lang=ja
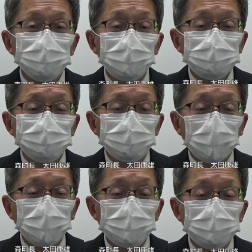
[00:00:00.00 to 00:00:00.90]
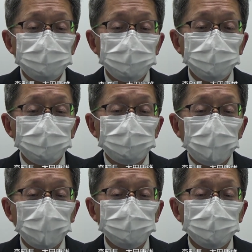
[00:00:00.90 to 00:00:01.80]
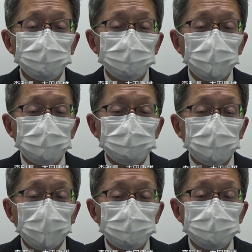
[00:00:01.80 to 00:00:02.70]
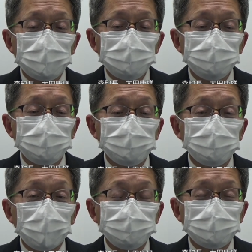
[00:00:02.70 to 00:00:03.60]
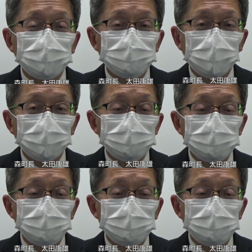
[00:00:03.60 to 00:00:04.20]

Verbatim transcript: 詳しくは商工会ホームページやチラシをご覧ください